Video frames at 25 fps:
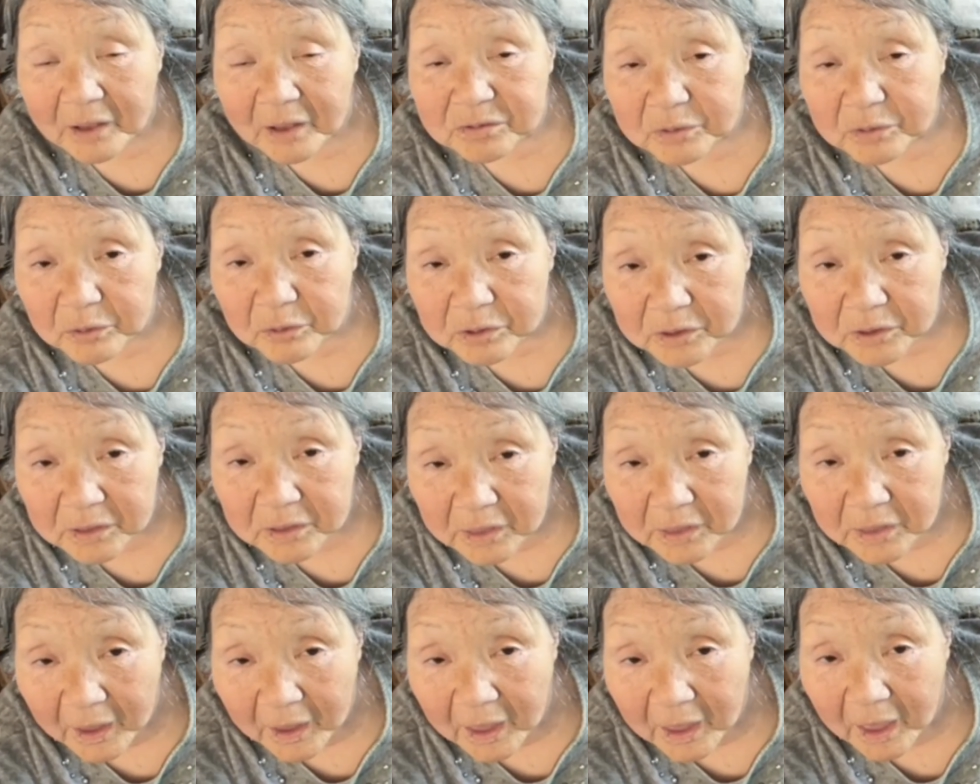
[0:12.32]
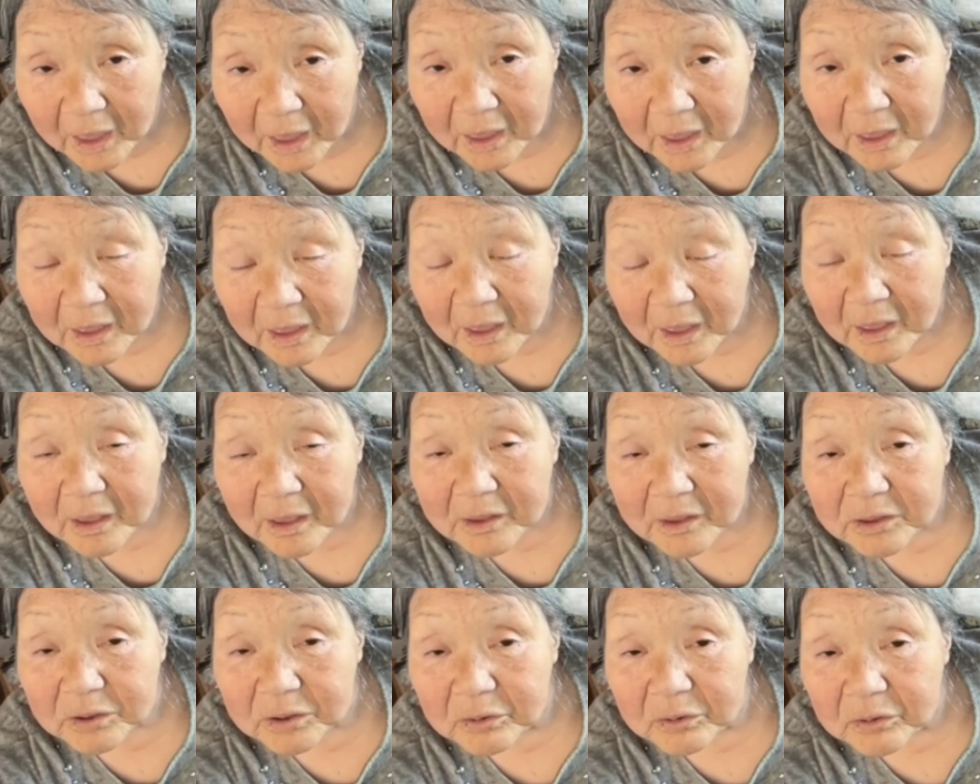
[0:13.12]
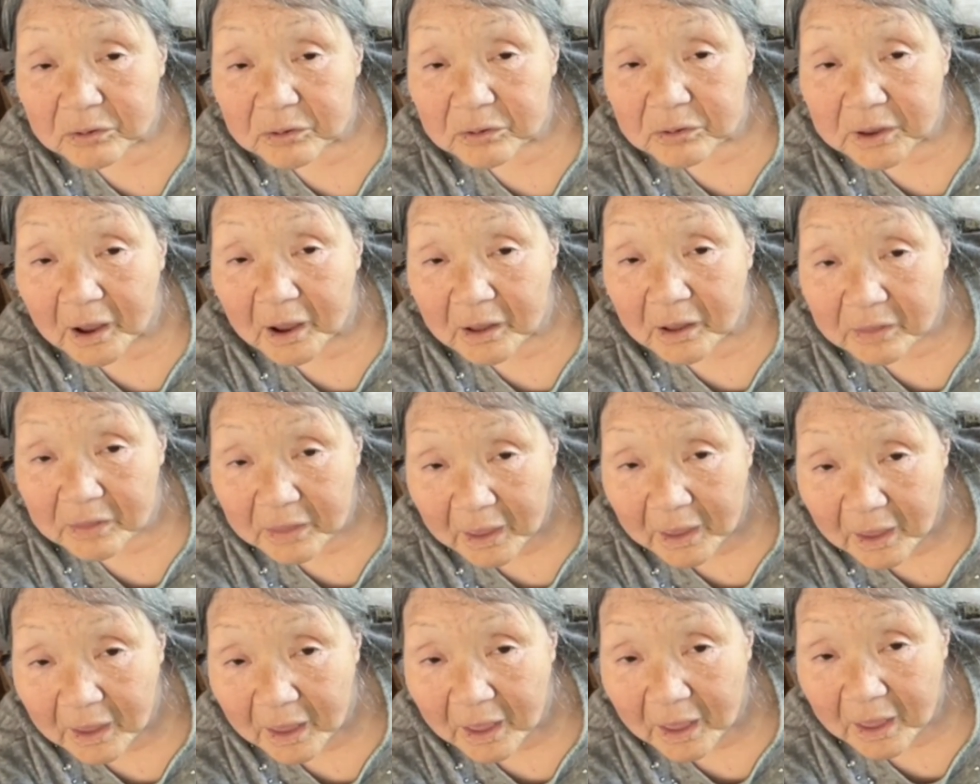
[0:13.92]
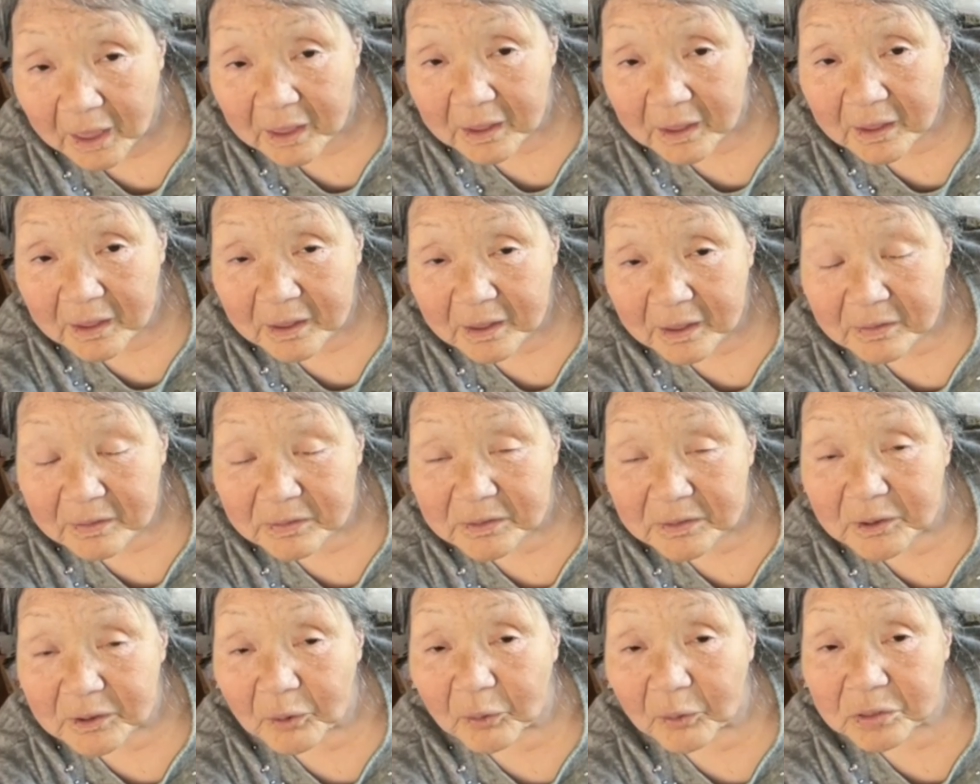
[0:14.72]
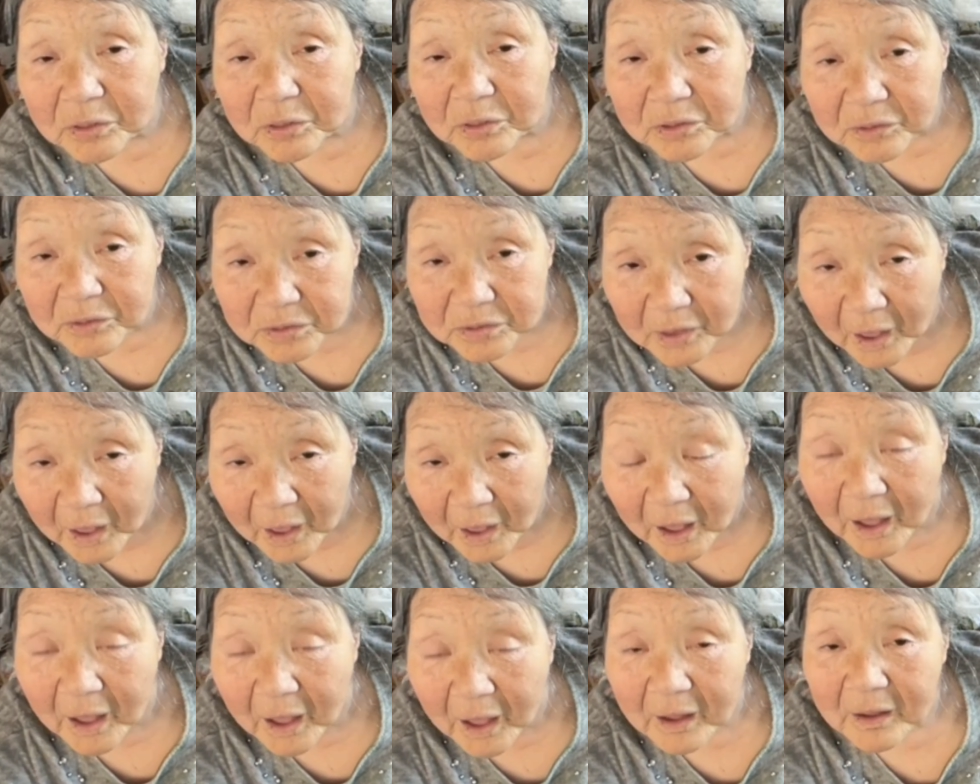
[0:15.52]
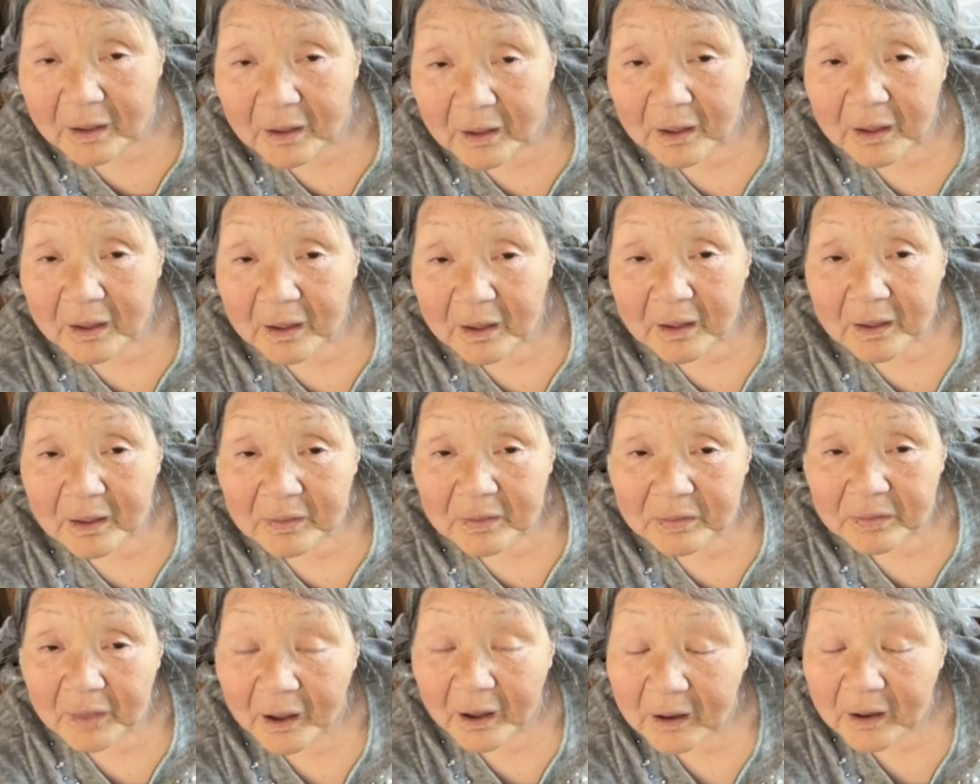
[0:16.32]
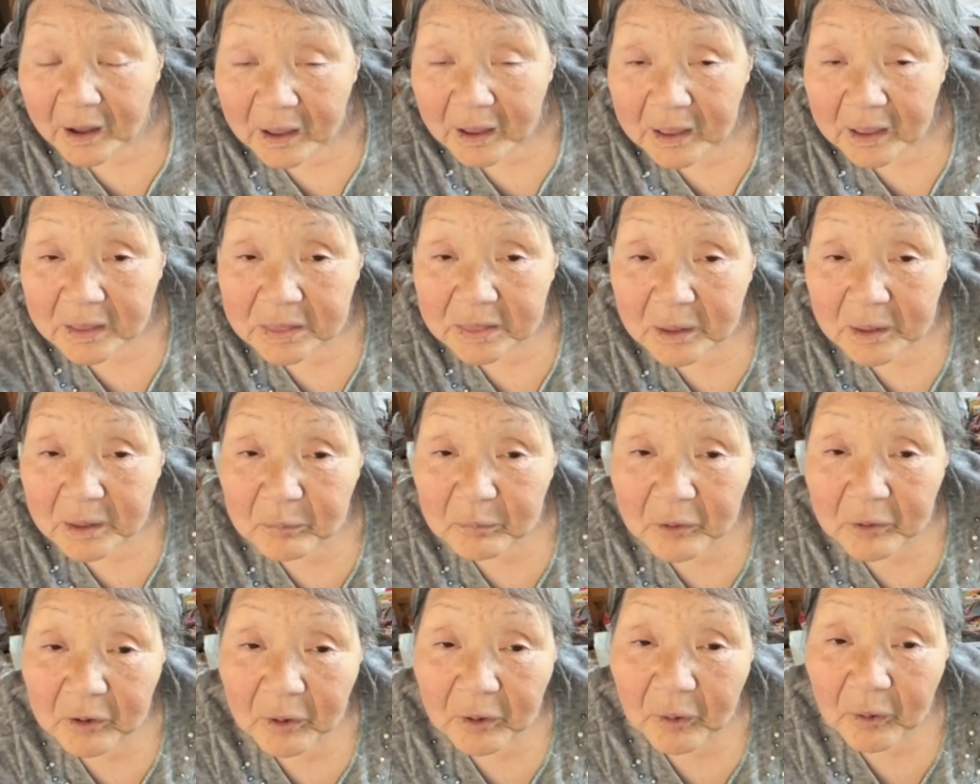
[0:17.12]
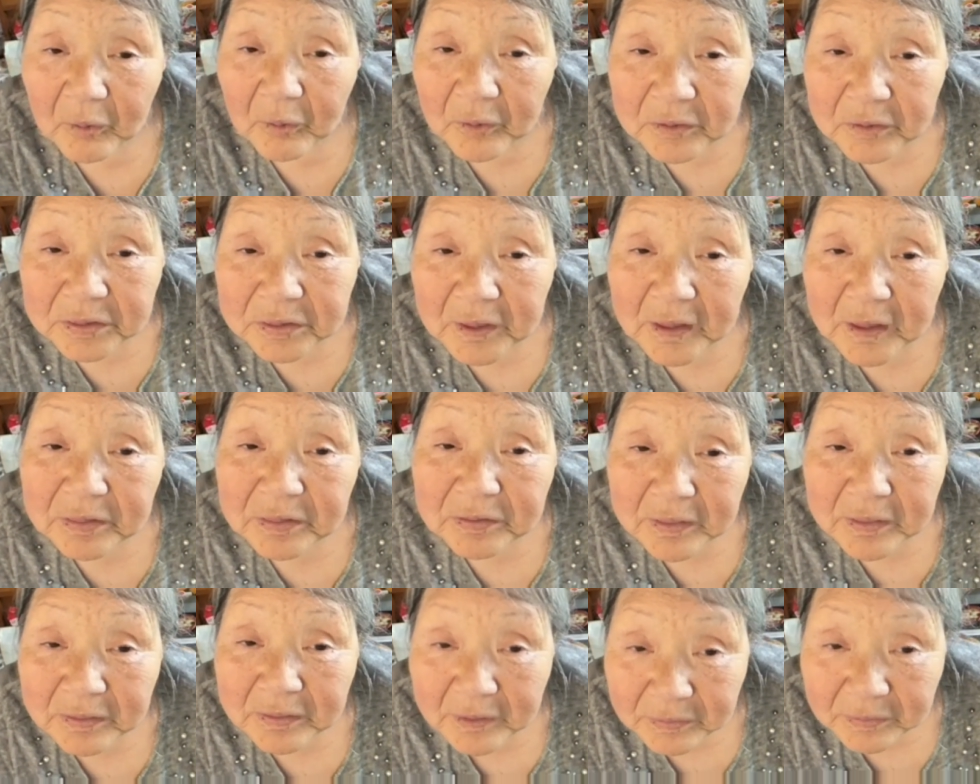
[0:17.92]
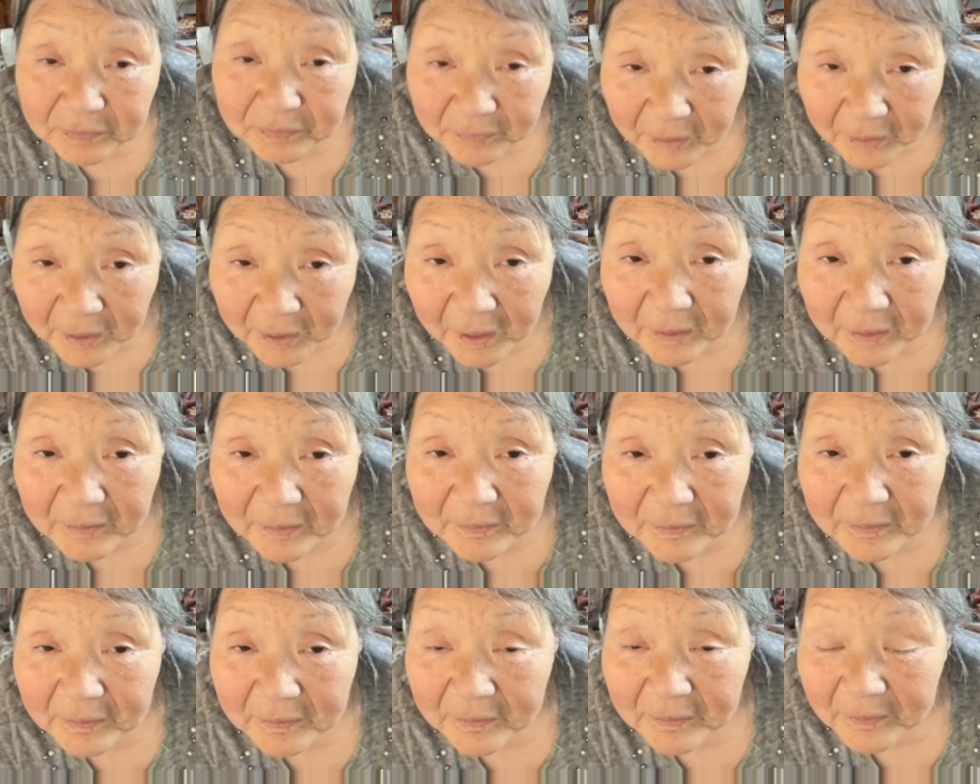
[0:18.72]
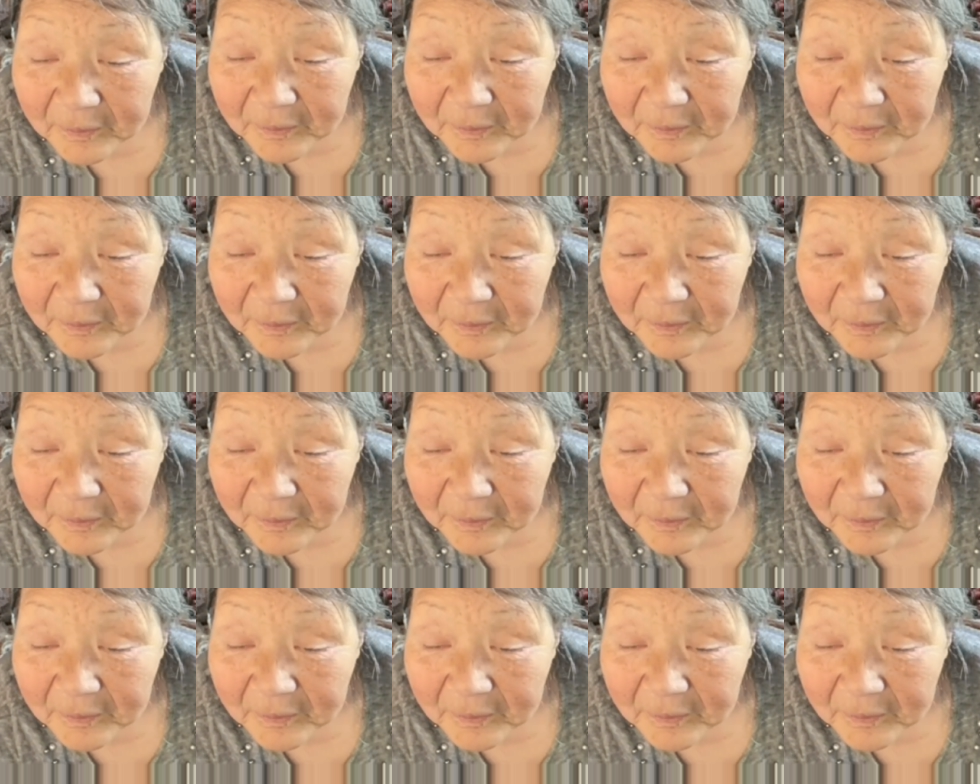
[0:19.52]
あそこにねきゅうりがね2本とさなんか変なもんが置いてあったんだって